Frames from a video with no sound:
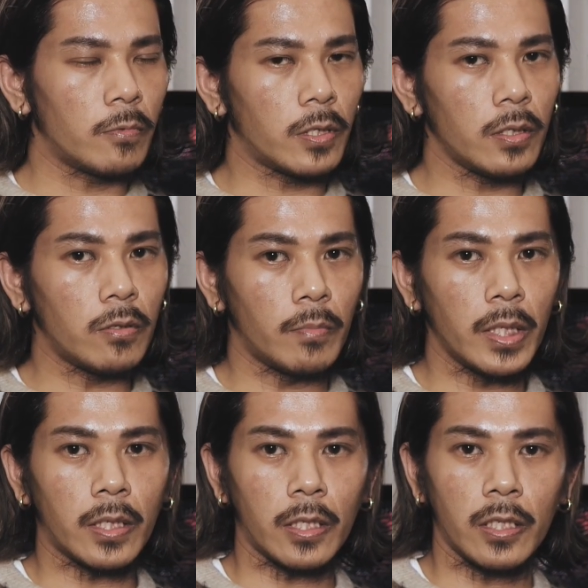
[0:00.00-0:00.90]
結構
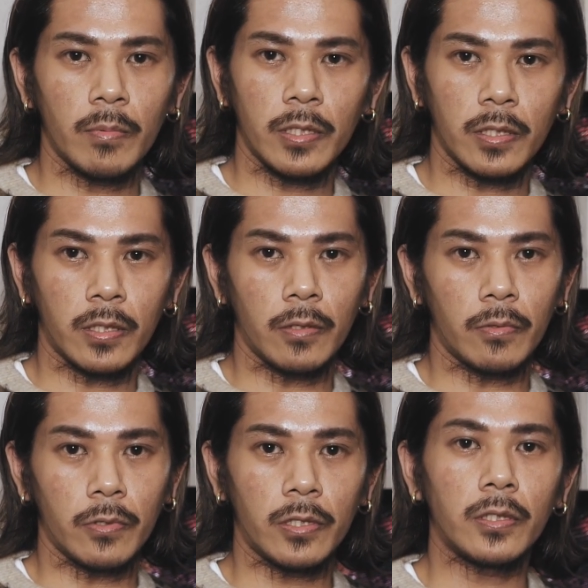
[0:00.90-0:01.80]
前からやべえじゃんさんの
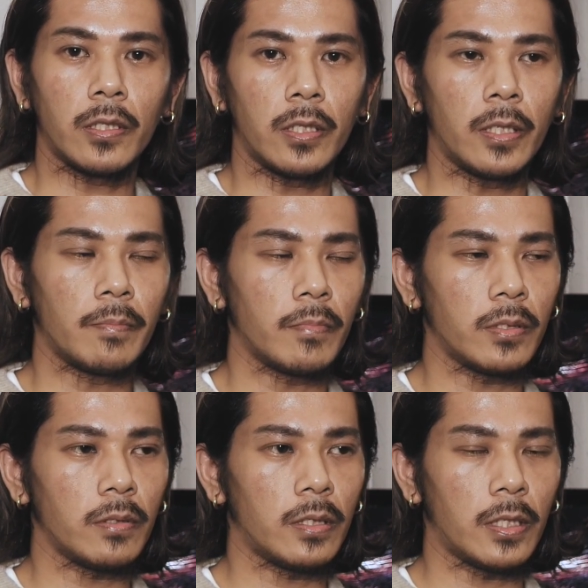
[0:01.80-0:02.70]
こと知ってて、まあ、
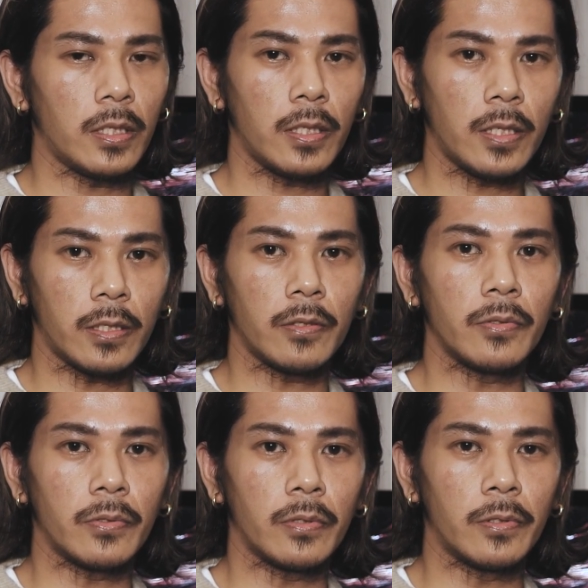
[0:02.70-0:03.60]
それが何でかって
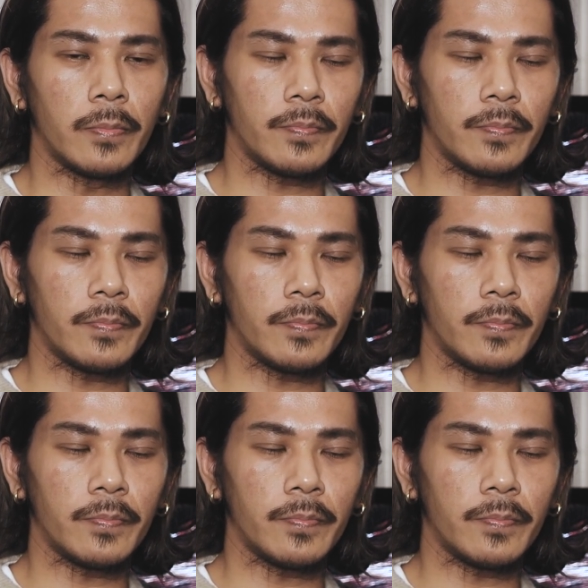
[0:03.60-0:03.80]
いうと